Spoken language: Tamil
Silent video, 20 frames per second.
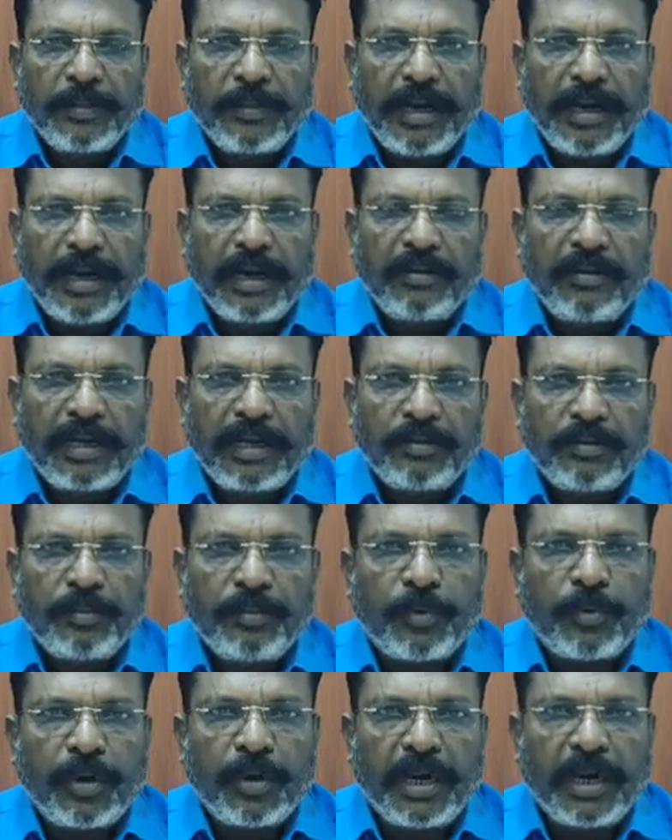மேலவளவு
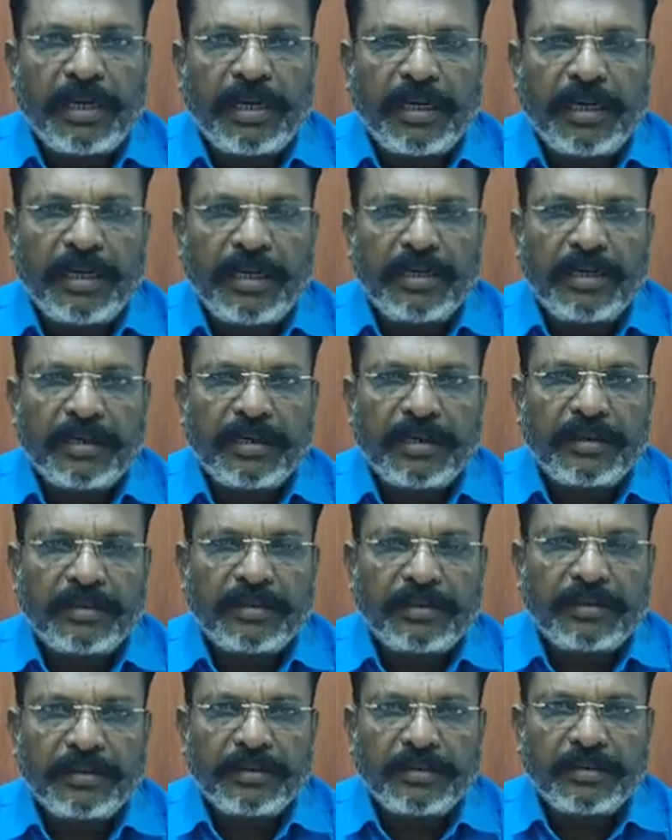போராளிகளின்
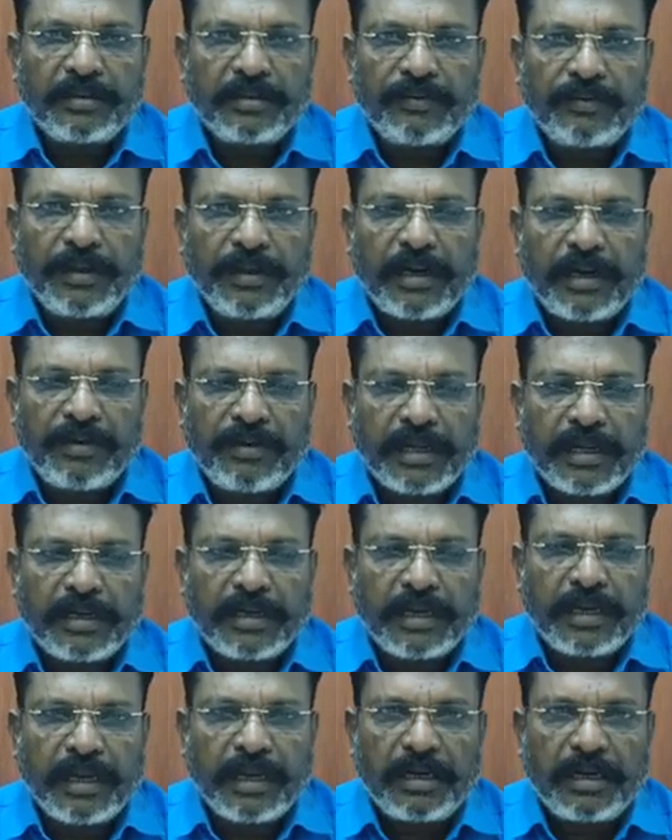
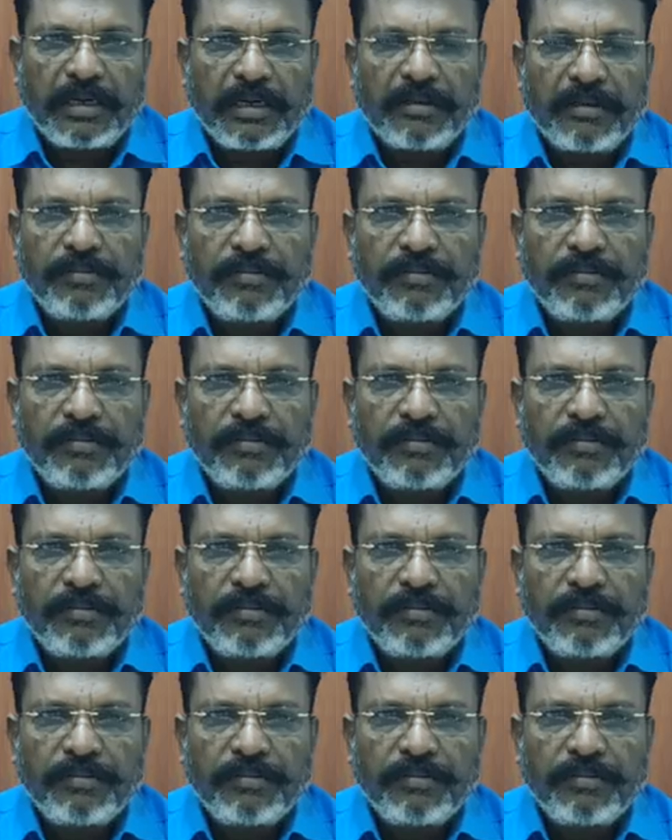வீரவணக்க நாள்